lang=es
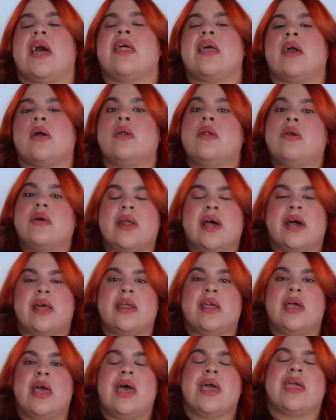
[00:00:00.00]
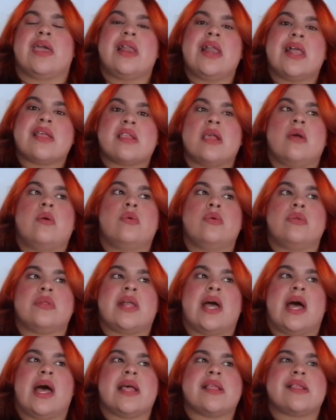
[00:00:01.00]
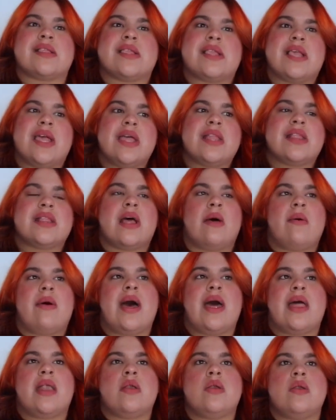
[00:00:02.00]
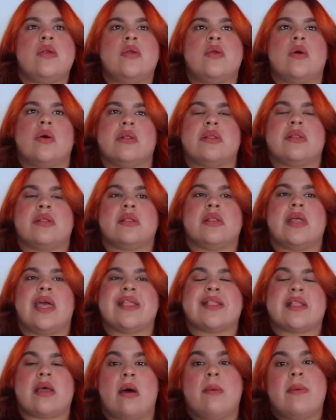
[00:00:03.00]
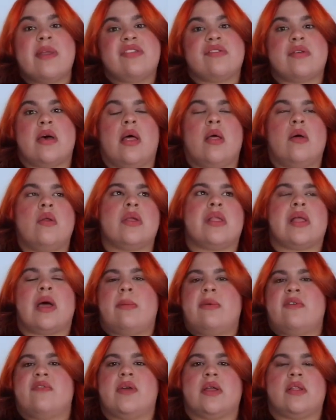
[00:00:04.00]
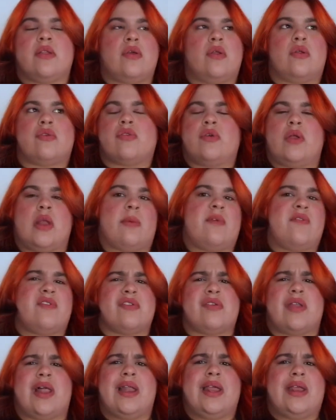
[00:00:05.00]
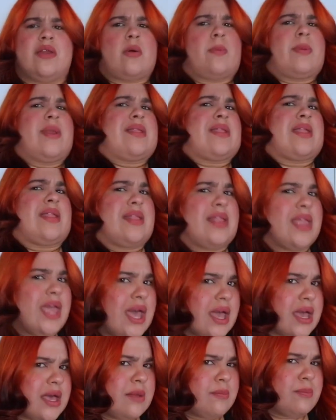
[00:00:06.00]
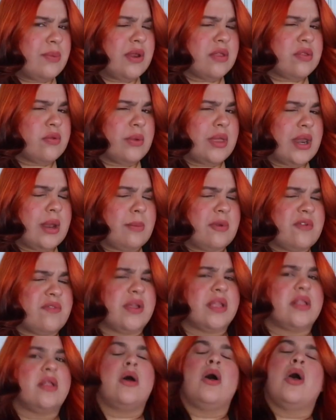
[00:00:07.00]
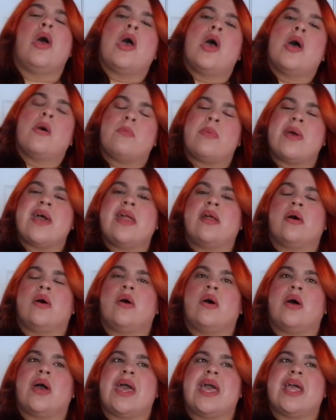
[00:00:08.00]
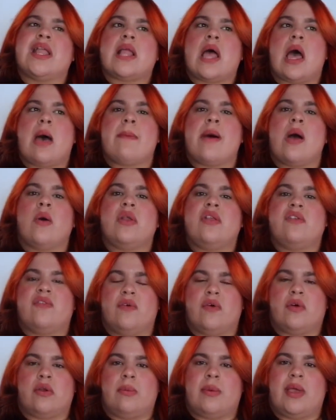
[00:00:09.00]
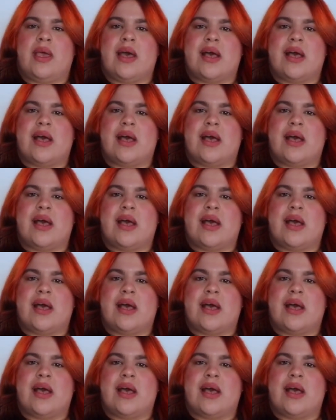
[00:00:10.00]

a decolorar y en la segunda sí estaba no estaba manchado, no estaba perfecto, yo no soy una profesional y no pretendía que el pelo estuviera perfecto, pero estaba más uniforme,